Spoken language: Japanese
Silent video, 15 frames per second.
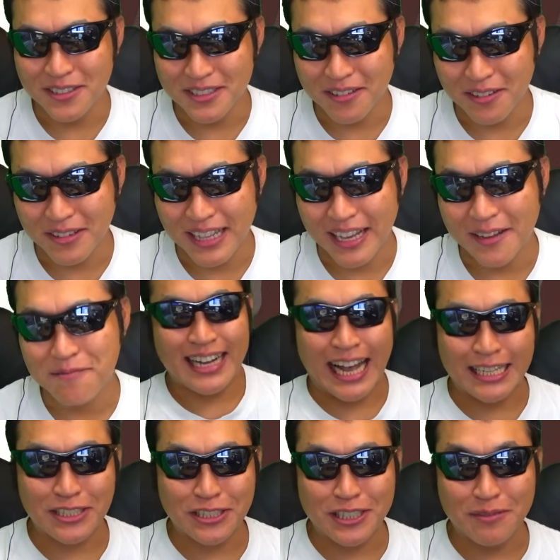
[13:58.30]
いうことで、
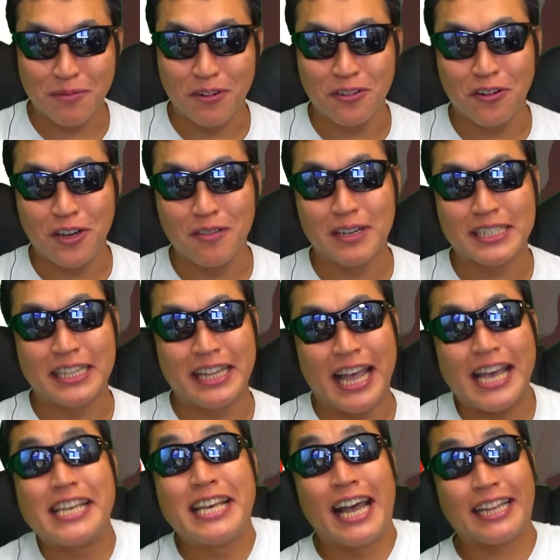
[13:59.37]
数に物を言わせ
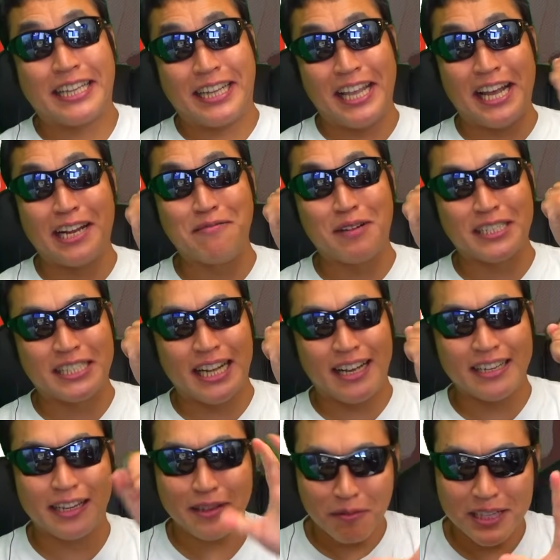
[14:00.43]
てやってやりました。
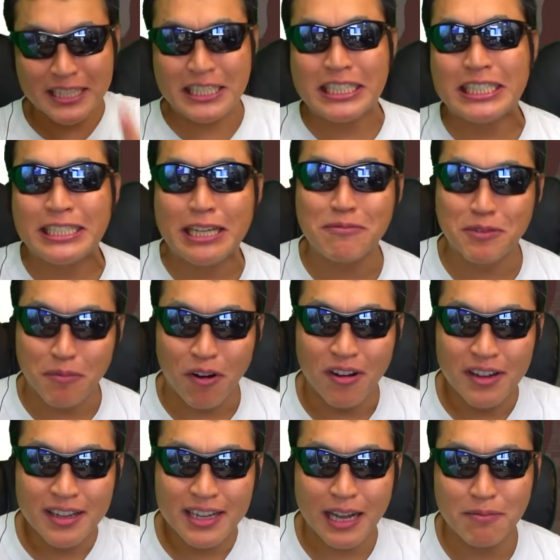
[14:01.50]
いやでもね、システムも
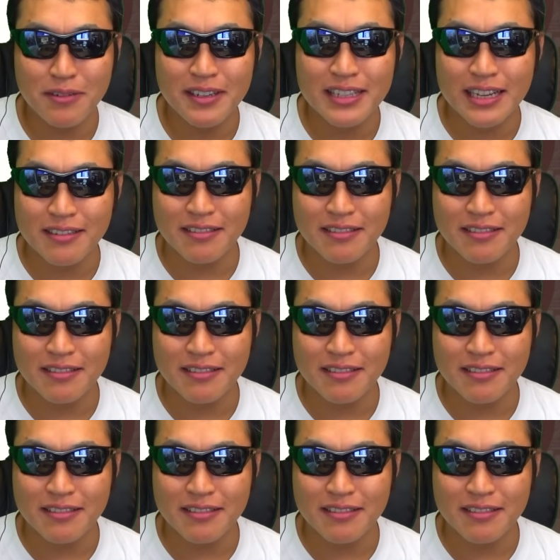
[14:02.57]
被りな